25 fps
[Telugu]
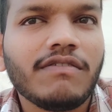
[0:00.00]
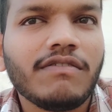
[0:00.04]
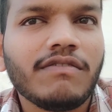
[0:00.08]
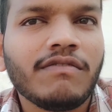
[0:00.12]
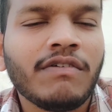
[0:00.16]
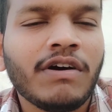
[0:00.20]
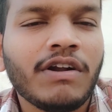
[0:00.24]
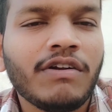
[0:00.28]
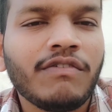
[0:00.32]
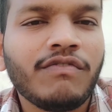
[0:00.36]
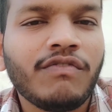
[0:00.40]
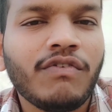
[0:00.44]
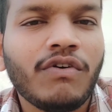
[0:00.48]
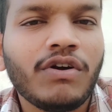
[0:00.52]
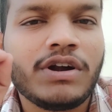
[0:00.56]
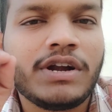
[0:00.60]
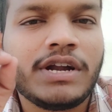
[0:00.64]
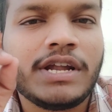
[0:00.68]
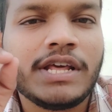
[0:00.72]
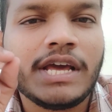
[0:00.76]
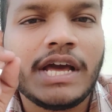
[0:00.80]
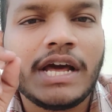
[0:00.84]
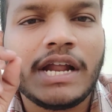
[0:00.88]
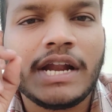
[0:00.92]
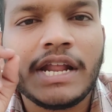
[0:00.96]
వన్
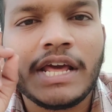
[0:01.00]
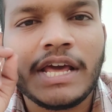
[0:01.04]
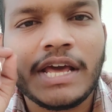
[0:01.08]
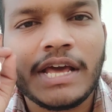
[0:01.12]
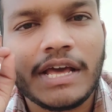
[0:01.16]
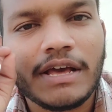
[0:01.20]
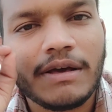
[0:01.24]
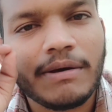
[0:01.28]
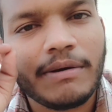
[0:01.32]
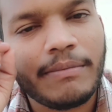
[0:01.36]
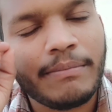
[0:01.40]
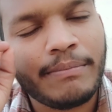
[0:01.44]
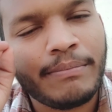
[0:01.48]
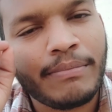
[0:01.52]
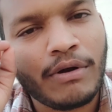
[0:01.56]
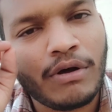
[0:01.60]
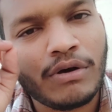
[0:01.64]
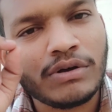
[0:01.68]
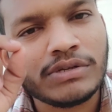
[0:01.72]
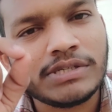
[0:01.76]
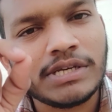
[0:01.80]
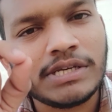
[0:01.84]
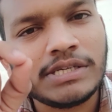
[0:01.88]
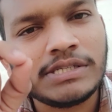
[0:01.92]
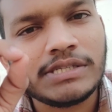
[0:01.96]
ఫార్టీ అనే
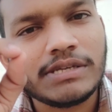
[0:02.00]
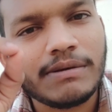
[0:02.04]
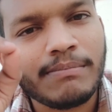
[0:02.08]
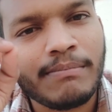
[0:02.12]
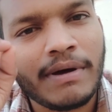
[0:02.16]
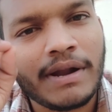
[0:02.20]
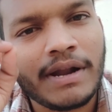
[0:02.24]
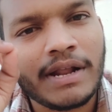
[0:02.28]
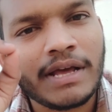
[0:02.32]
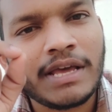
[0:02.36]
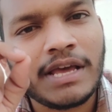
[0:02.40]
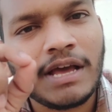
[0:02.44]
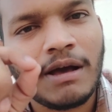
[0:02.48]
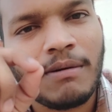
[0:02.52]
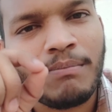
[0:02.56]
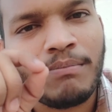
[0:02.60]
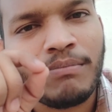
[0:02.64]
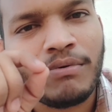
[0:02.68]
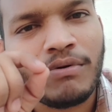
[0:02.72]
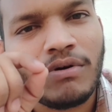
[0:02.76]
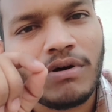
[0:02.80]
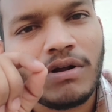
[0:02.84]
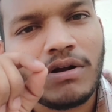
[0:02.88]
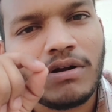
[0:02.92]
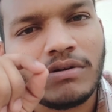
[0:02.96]
ప్రాసెస్ మనకి
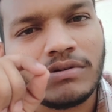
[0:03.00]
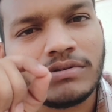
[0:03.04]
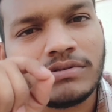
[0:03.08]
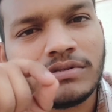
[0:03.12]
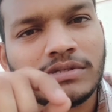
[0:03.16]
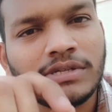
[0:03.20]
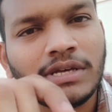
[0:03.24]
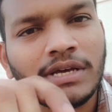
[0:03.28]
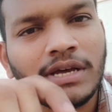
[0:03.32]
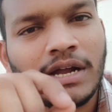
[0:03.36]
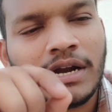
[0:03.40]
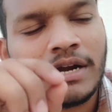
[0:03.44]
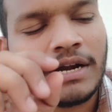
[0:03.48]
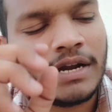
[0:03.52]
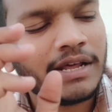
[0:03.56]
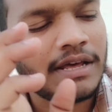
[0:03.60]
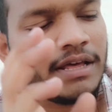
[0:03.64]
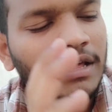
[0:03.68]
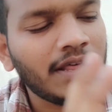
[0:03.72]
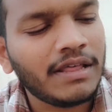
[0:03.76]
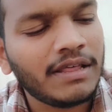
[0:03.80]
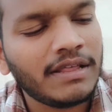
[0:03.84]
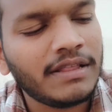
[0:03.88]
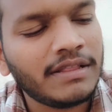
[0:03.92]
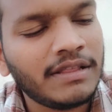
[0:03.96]
అప్రూవల్ వస్తే అంటే
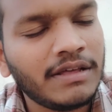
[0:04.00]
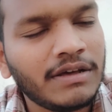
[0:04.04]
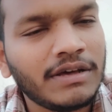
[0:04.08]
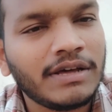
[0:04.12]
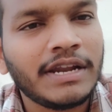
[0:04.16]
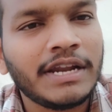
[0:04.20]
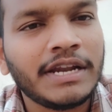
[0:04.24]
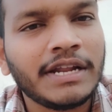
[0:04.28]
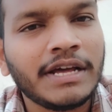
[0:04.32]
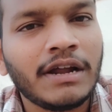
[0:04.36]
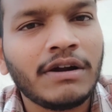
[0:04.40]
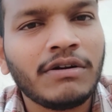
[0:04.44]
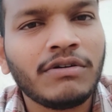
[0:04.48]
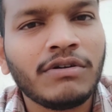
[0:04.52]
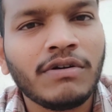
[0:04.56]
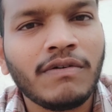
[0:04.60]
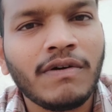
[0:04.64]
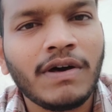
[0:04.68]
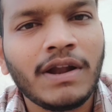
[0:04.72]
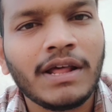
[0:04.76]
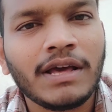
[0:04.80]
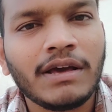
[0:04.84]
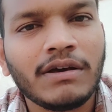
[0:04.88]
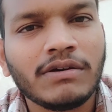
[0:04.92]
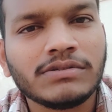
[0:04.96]
అదైతే గ్రీన్ కార్డ్ ఉన్న
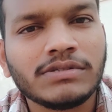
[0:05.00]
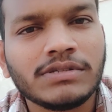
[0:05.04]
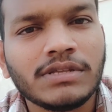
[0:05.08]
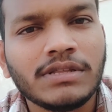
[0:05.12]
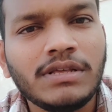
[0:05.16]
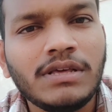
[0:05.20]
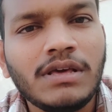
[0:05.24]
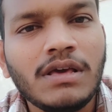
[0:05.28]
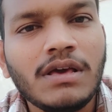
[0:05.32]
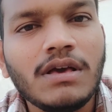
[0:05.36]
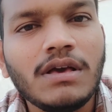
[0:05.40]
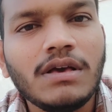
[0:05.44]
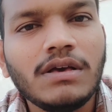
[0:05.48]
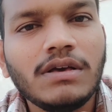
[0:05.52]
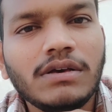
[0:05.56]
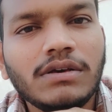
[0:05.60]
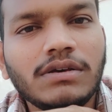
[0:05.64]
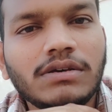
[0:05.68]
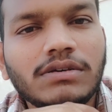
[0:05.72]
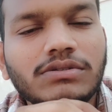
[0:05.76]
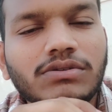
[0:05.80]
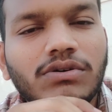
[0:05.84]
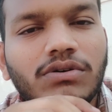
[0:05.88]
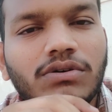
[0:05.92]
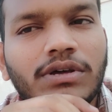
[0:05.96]
వాళ్ళకి వస్తుంది
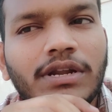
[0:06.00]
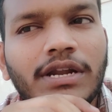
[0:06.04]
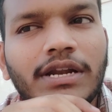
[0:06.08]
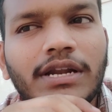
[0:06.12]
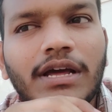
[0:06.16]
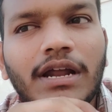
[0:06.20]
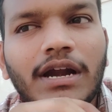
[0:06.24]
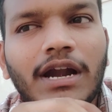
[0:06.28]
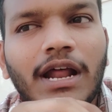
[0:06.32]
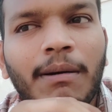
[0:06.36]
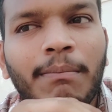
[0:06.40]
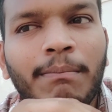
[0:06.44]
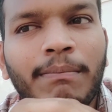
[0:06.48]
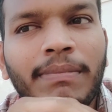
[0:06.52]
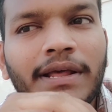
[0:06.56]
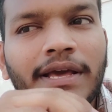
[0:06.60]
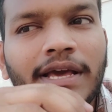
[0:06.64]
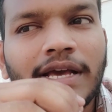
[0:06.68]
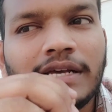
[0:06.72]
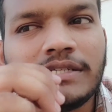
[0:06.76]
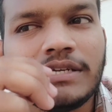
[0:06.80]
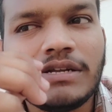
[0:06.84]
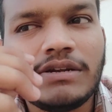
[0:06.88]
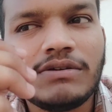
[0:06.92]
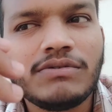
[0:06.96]
సో గ్రీన్ కార్డ్
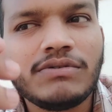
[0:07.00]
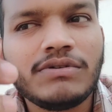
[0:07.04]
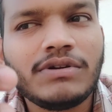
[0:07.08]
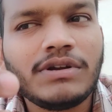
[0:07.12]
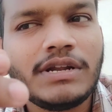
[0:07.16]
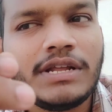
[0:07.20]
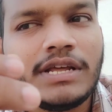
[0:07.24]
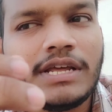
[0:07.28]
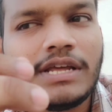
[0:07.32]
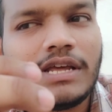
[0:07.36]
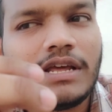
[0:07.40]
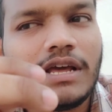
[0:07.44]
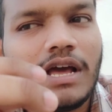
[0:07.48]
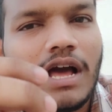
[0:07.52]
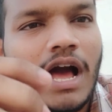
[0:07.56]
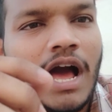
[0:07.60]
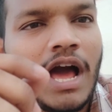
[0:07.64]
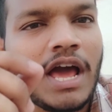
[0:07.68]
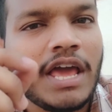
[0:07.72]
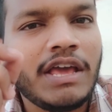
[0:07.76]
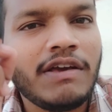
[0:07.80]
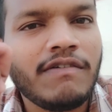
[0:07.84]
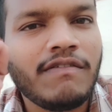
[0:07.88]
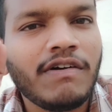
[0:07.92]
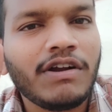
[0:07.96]
అప్లికేషన్ నుండి
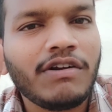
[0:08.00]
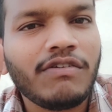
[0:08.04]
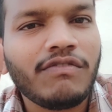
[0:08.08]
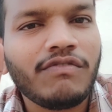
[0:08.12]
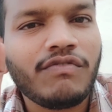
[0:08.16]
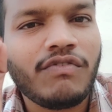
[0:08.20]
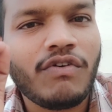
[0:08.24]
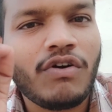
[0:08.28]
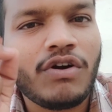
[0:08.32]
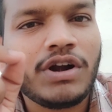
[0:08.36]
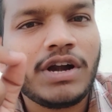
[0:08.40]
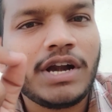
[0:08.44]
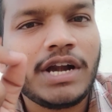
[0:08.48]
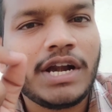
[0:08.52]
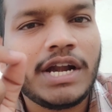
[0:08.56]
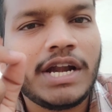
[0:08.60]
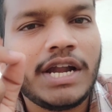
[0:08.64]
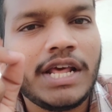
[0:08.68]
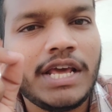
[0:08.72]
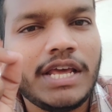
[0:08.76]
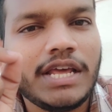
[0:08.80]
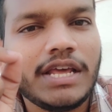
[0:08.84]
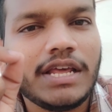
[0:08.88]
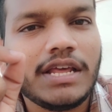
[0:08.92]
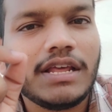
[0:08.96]
ఐ వన్
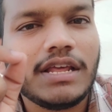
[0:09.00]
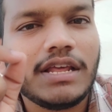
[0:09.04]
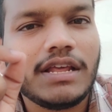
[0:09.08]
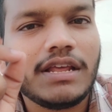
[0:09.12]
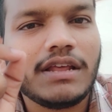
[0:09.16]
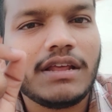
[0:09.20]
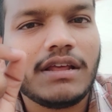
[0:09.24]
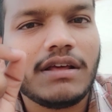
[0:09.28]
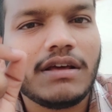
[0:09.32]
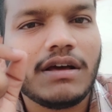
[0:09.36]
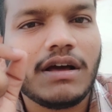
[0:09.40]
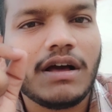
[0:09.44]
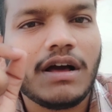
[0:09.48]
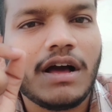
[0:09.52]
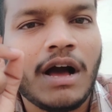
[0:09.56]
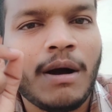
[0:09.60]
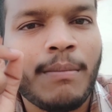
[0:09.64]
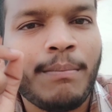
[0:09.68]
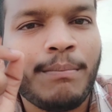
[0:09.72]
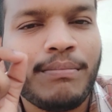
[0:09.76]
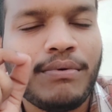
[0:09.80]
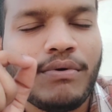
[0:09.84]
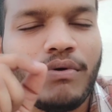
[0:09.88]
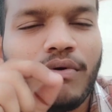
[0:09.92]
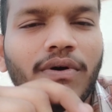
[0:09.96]
ఫార్టీ
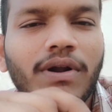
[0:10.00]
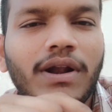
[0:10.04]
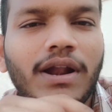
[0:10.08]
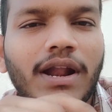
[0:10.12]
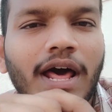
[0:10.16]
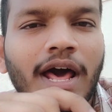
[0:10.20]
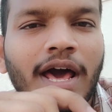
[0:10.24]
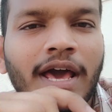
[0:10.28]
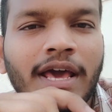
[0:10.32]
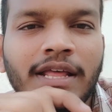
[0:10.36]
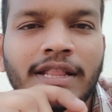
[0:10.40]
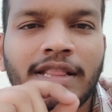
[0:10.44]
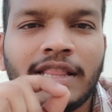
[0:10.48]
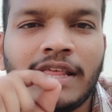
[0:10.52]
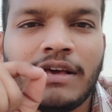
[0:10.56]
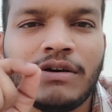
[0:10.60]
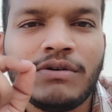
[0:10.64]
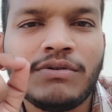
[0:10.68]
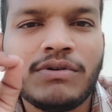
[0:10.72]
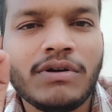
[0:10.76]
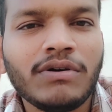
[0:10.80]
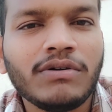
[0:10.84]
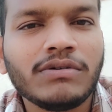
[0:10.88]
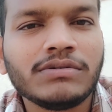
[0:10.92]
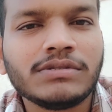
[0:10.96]
అప్రూవల్ అయితే
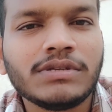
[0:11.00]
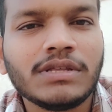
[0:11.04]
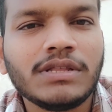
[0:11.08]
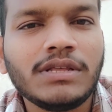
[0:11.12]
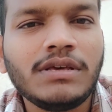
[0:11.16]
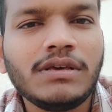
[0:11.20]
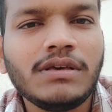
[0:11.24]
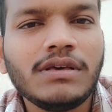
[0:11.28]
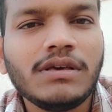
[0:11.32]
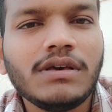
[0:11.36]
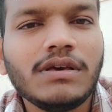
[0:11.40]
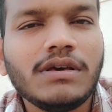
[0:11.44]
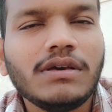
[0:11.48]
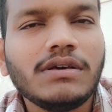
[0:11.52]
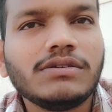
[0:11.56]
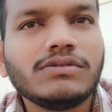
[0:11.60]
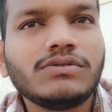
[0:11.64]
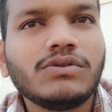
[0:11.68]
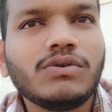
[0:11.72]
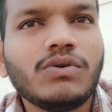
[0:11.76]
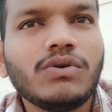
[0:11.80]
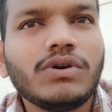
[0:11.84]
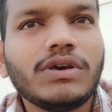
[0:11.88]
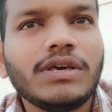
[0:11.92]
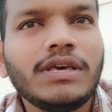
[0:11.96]
కూడా వస్తుంది
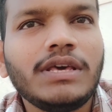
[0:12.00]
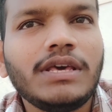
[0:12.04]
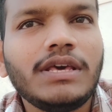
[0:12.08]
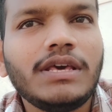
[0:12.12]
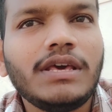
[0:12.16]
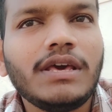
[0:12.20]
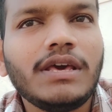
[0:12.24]
సో ఈ